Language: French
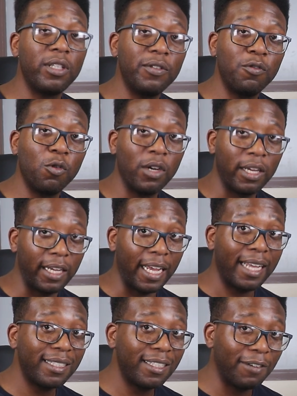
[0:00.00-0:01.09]
niveau est
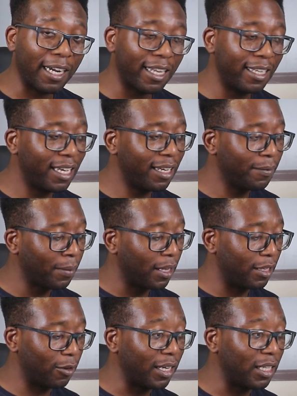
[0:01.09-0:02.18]
assez varié.
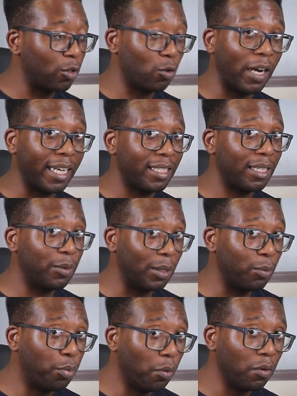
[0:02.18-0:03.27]
Il y en a qui sont assez
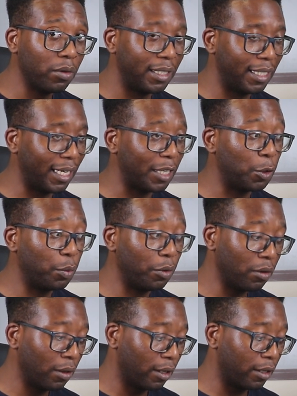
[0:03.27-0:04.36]
bons
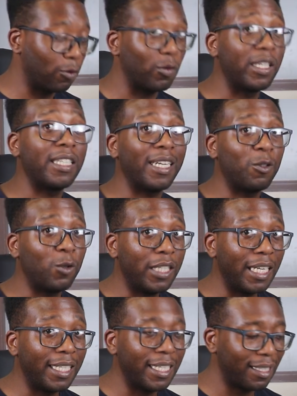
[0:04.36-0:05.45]
directement, qui ont déjà
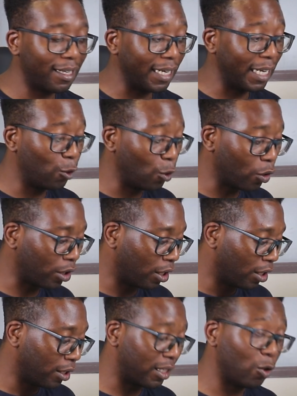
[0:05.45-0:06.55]
étudié le dessin et d'autres
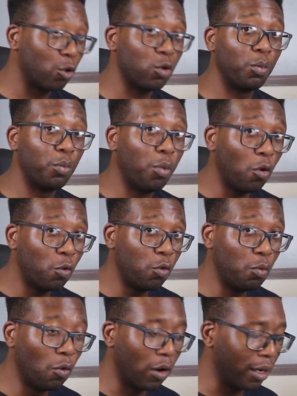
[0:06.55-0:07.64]
qui le sont beaucoup
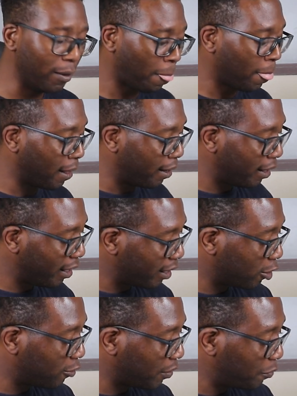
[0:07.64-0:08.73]
moins.
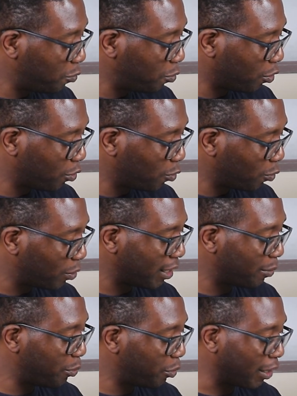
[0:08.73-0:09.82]
Et je vais vous euh, noter
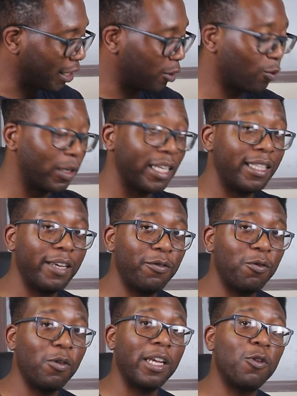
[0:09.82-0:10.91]
un peu quels sont les
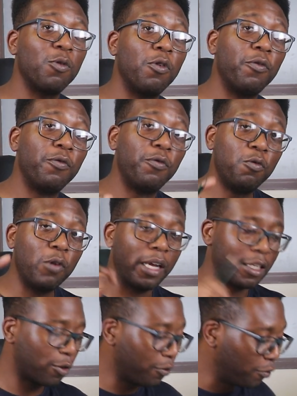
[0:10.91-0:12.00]
défauts et comment vous,
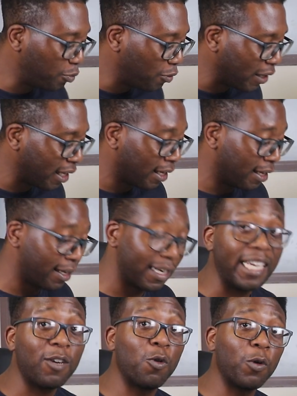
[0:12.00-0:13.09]
est-ce que vous pouvez
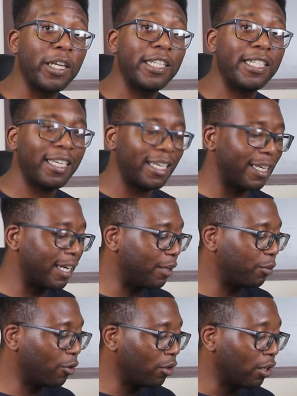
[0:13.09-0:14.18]
les corriger
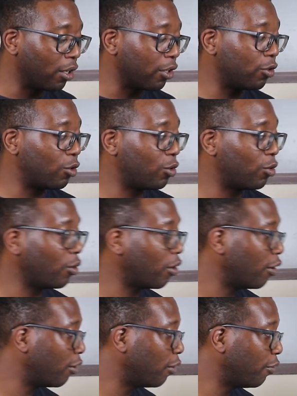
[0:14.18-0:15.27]
également sur
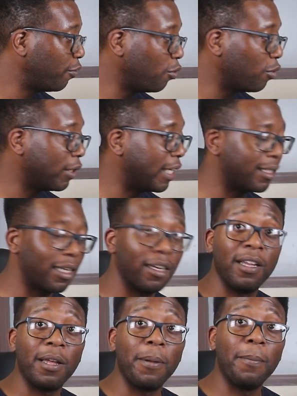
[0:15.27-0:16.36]
euh, vos dessins.
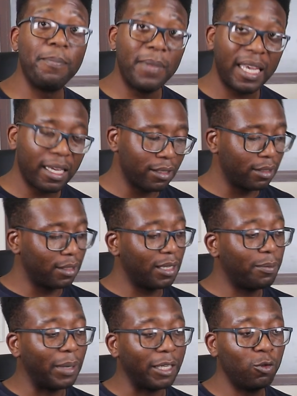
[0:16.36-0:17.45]
Mais
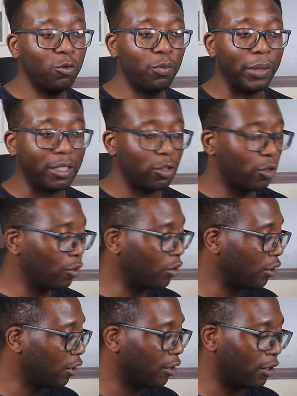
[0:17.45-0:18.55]
c'est pas tout parce que
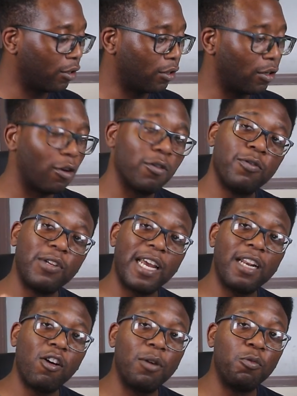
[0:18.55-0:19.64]
en
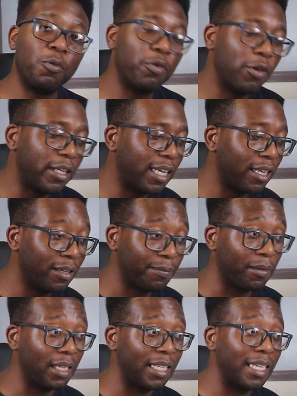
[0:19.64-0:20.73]
allant à Montpellier,
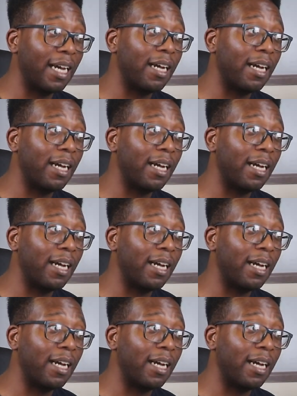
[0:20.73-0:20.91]
il y